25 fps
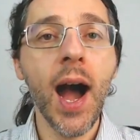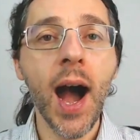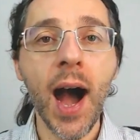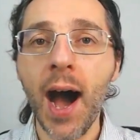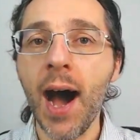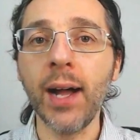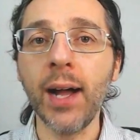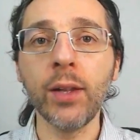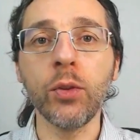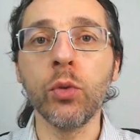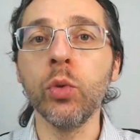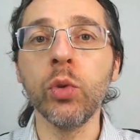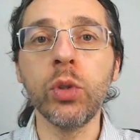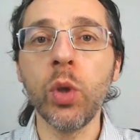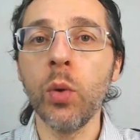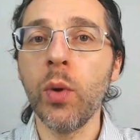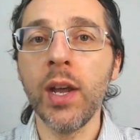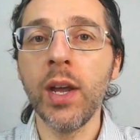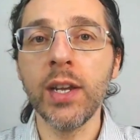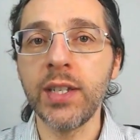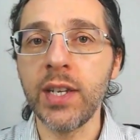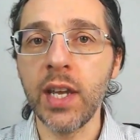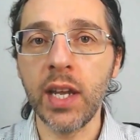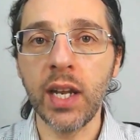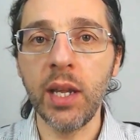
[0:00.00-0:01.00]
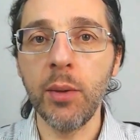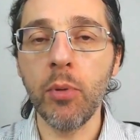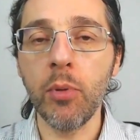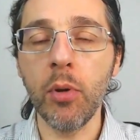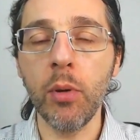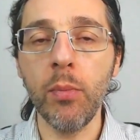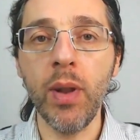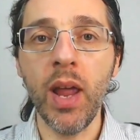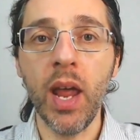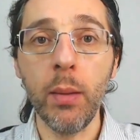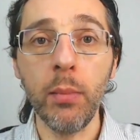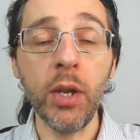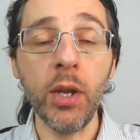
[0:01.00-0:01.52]
ha tutta una serie di
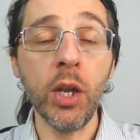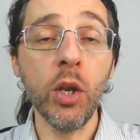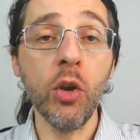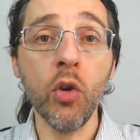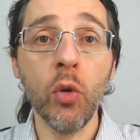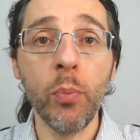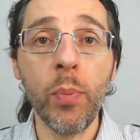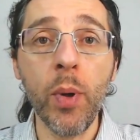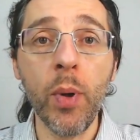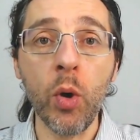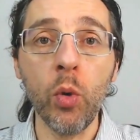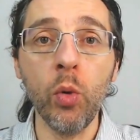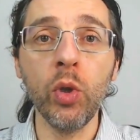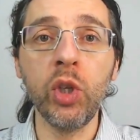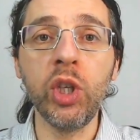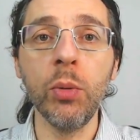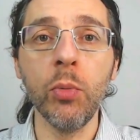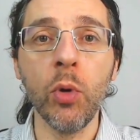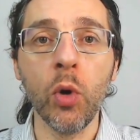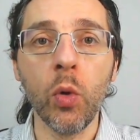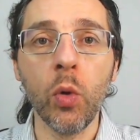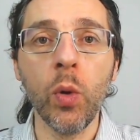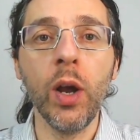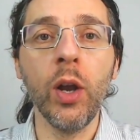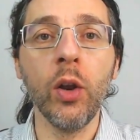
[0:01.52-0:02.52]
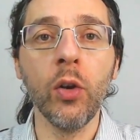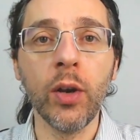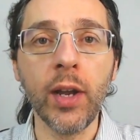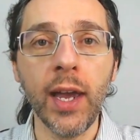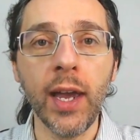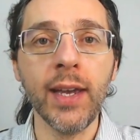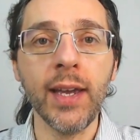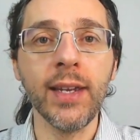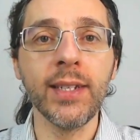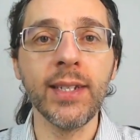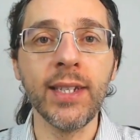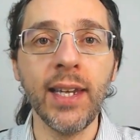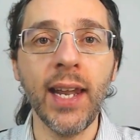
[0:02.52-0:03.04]
problemi, non per ultimo quello che
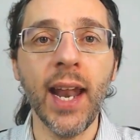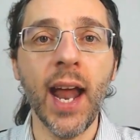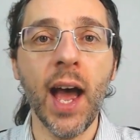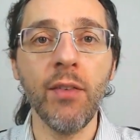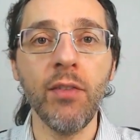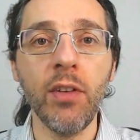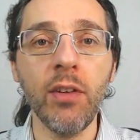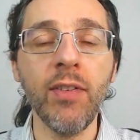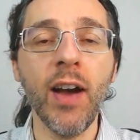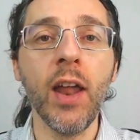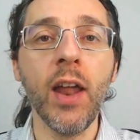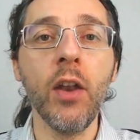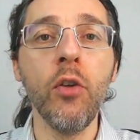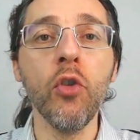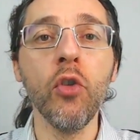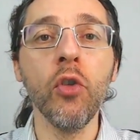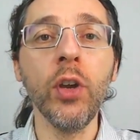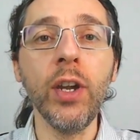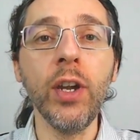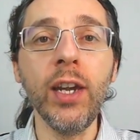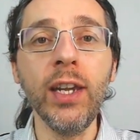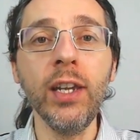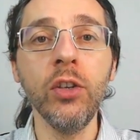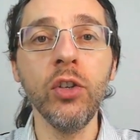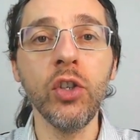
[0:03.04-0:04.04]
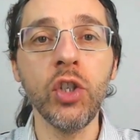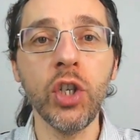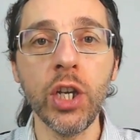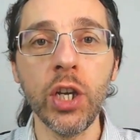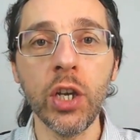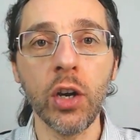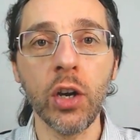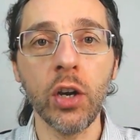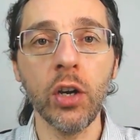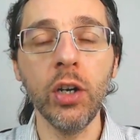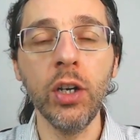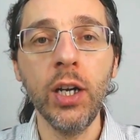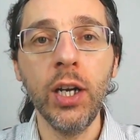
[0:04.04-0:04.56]
queste navi vanno in
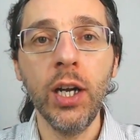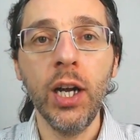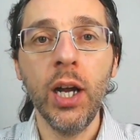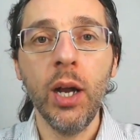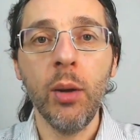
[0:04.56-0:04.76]
giro